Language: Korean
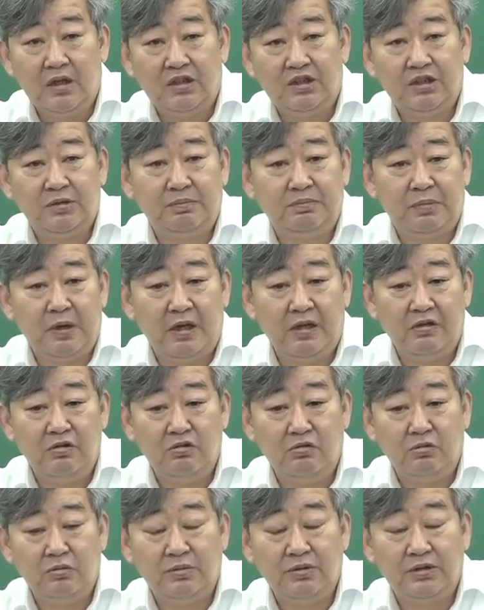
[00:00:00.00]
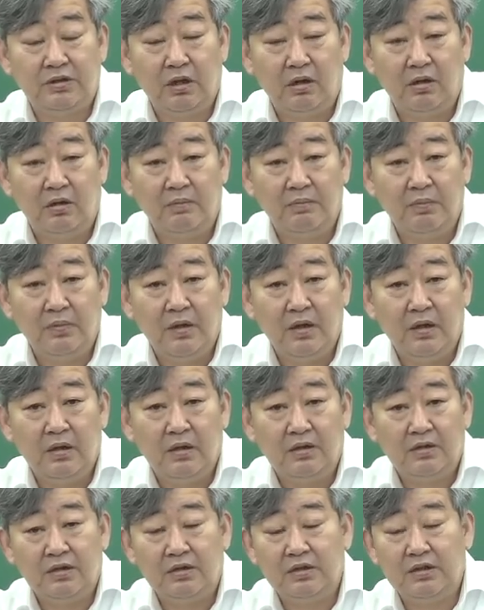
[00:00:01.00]
10회 이후부터
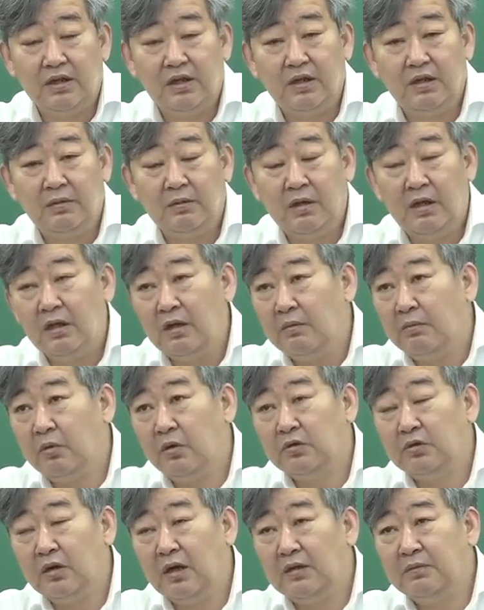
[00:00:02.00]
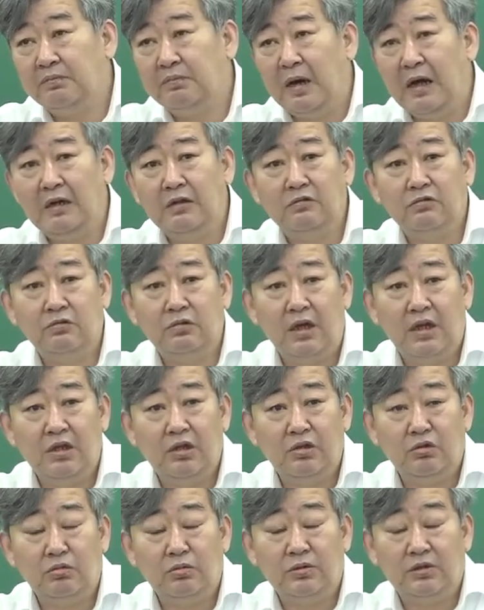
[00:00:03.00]
그래서 이제 보통 한 8, 9회
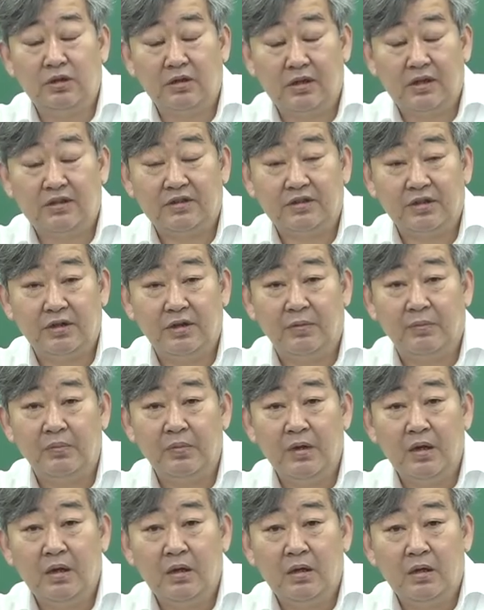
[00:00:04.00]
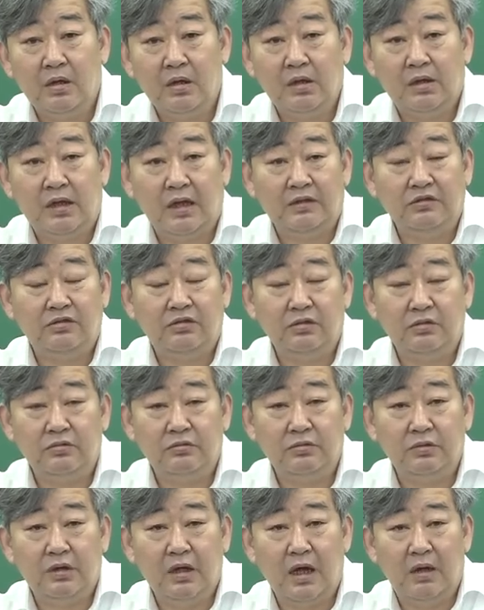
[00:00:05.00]
이후부터 그랬어요. 이
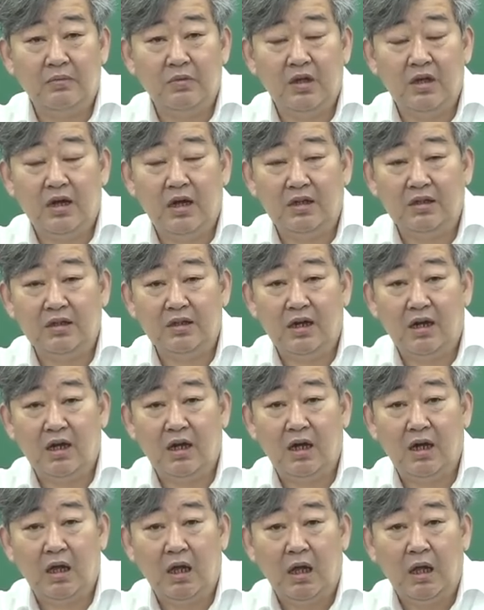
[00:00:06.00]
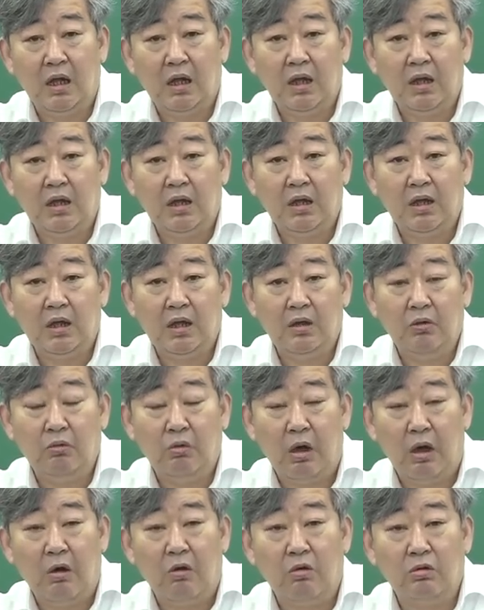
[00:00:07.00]
단순 암기가 아니라 이
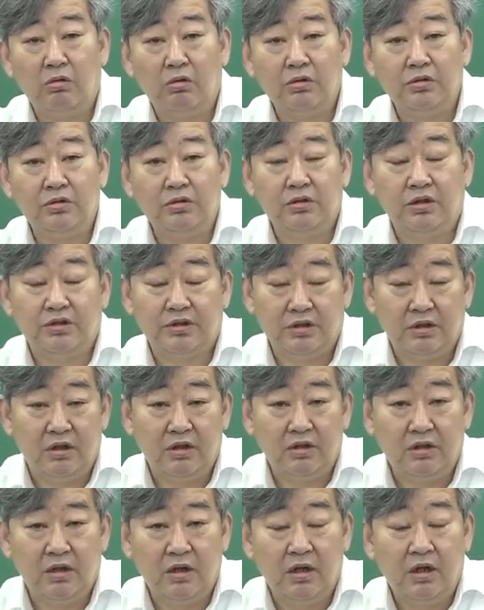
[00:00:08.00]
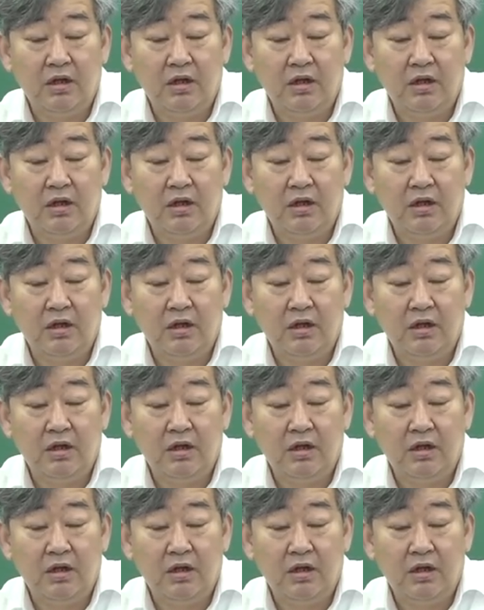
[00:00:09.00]
외워놓은 것들을